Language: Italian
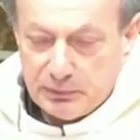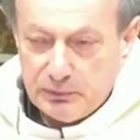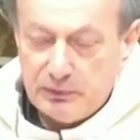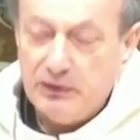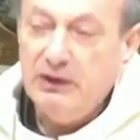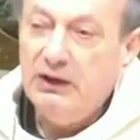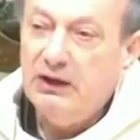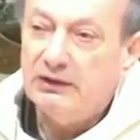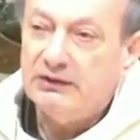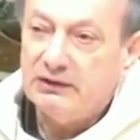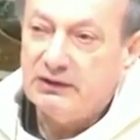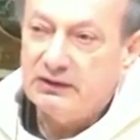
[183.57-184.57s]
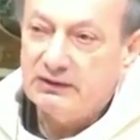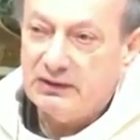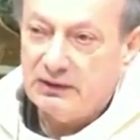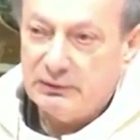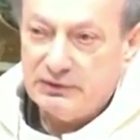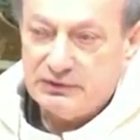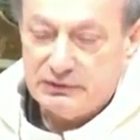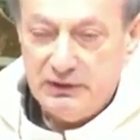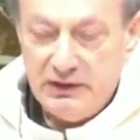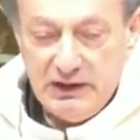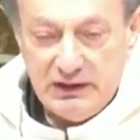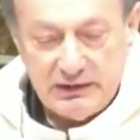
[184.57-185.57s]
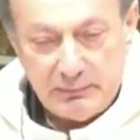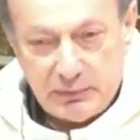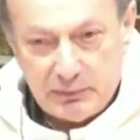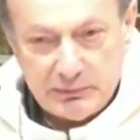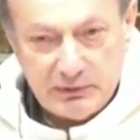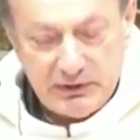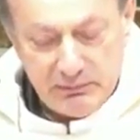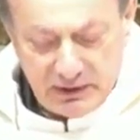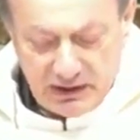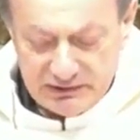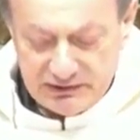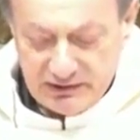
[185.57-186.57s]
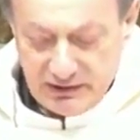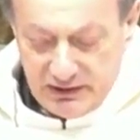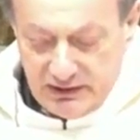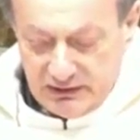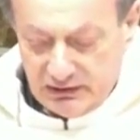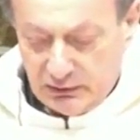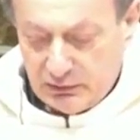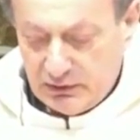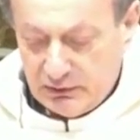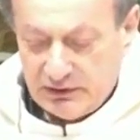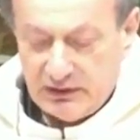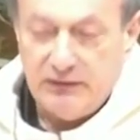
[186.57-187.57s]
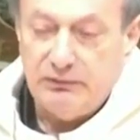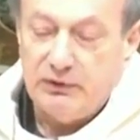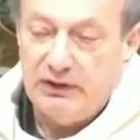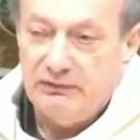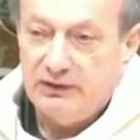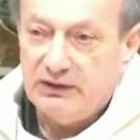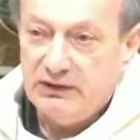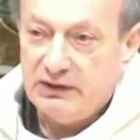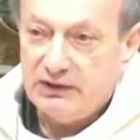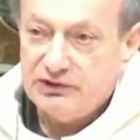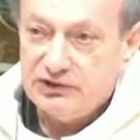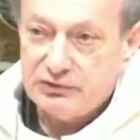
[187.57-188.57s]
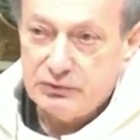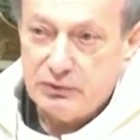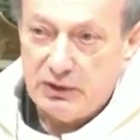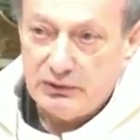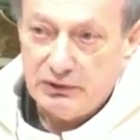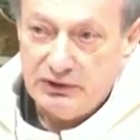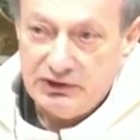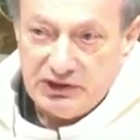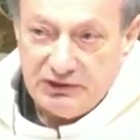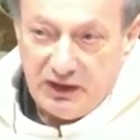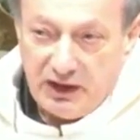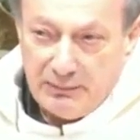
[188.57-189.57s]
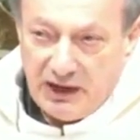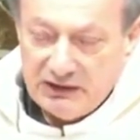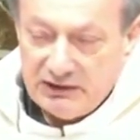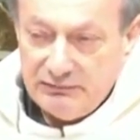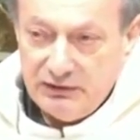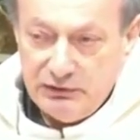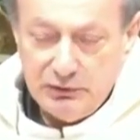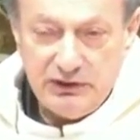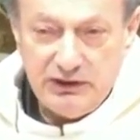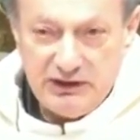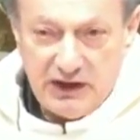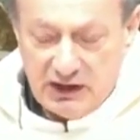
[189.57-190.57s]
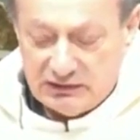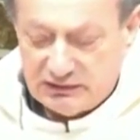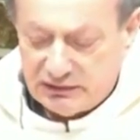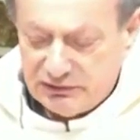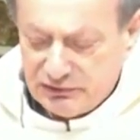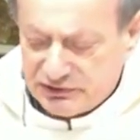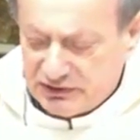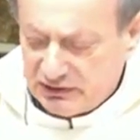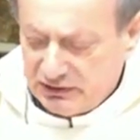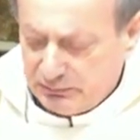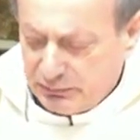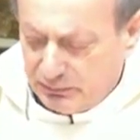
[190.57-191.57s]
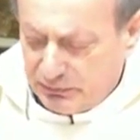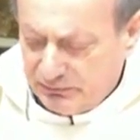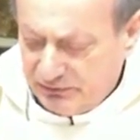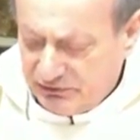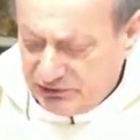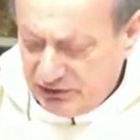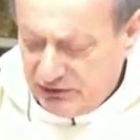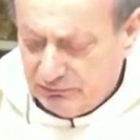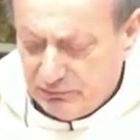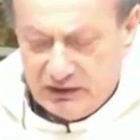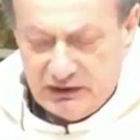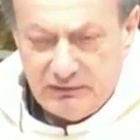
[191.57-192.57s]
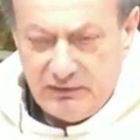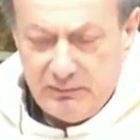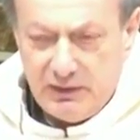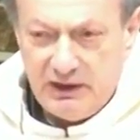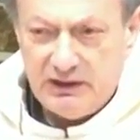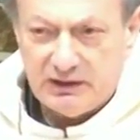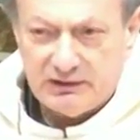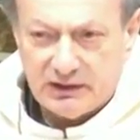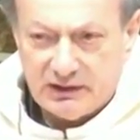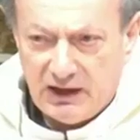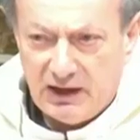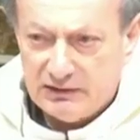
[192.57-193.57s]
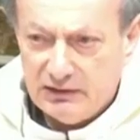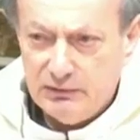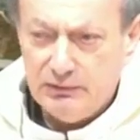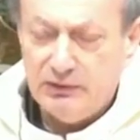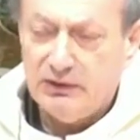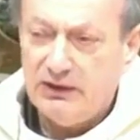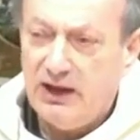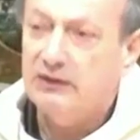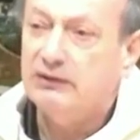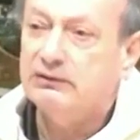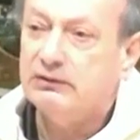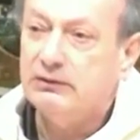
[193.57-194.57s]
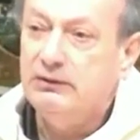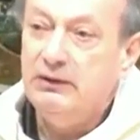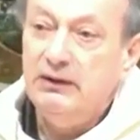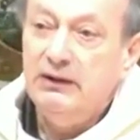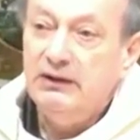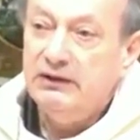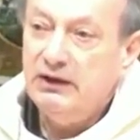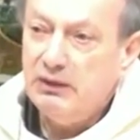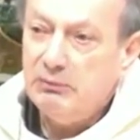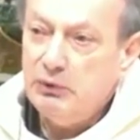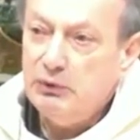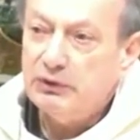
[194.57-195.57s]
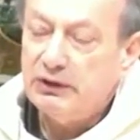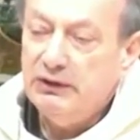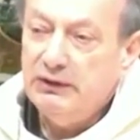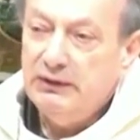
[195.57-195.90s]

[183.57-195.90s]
una attaccata all'altra. Questo dà proprio l'immagine di quello che voleva dire Gesù quando diceva amatevi gli uni gli altri, cioè state proprio vicini, voletevi bene, attaccati l'uno all'altro nell'amore.